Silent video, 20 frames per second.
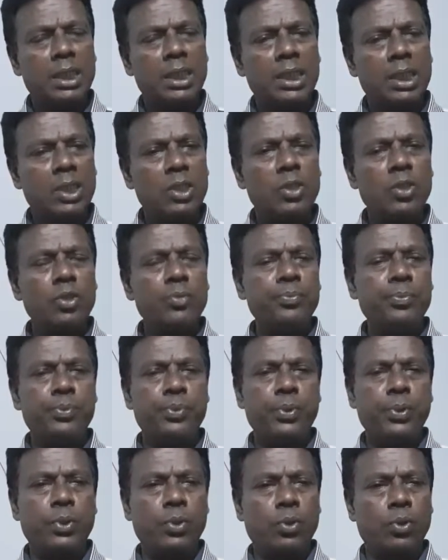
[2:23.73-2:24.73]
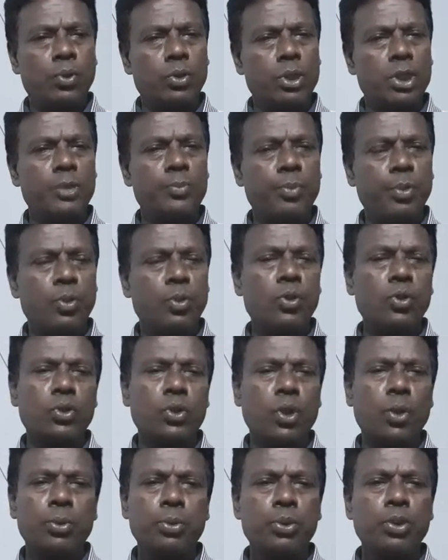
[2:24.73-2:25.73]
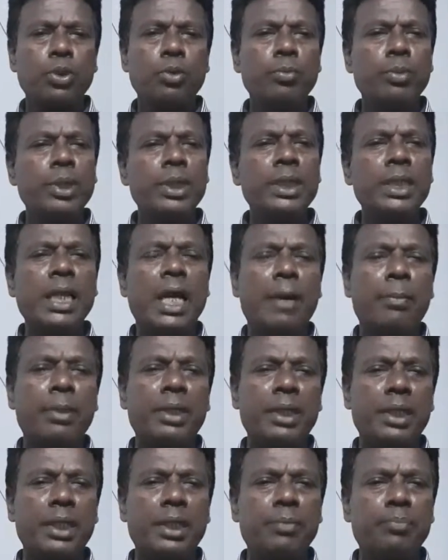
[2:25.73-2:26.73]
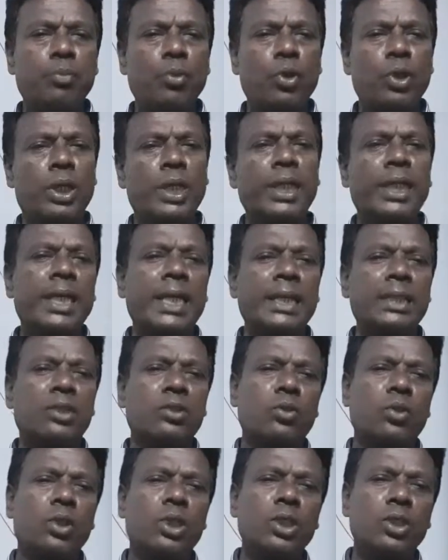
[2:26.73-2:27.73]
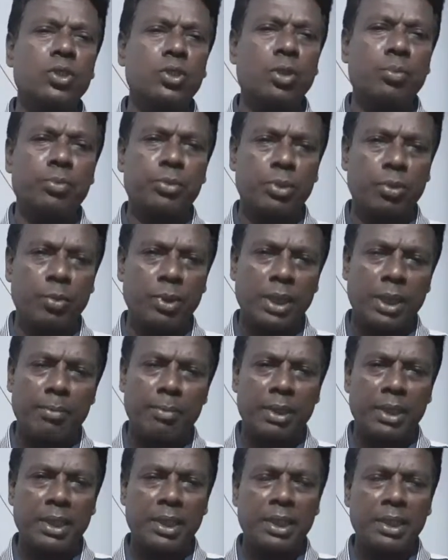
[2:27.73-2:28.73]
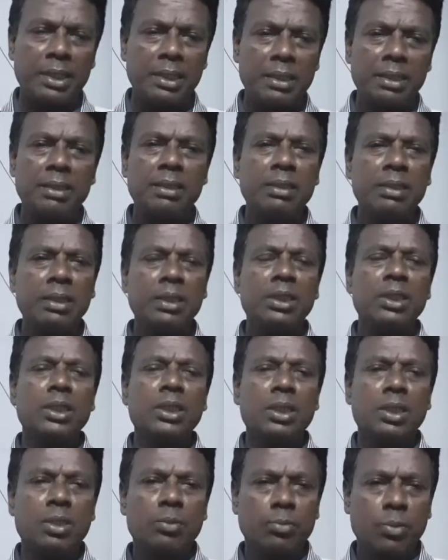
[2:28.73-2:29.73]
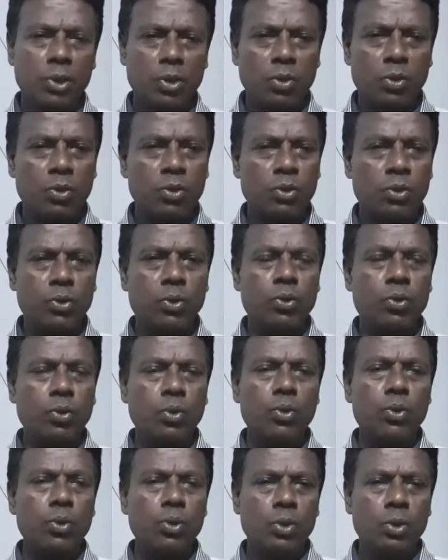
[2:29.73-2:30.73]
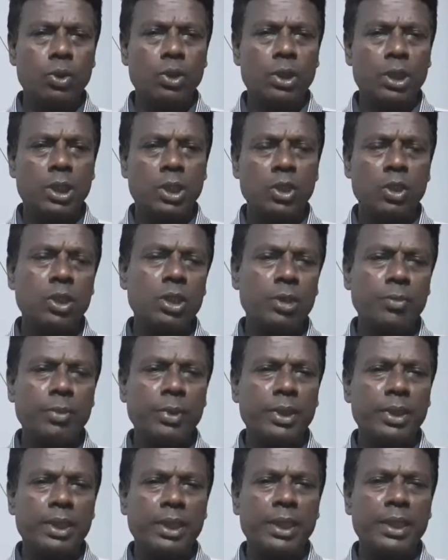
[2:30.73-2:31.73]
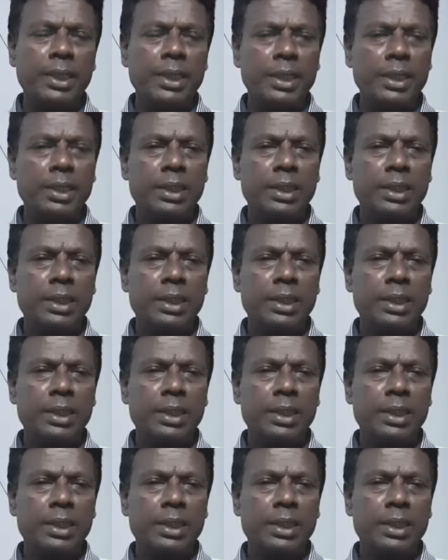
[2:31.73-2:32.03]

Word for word: ইউটিউব কর্তৃপক্ষ সবসময়ই আমাদের পক্ষে কাজ করেন সবসময় আমাদের মতো ছোট ইউটিউবারদের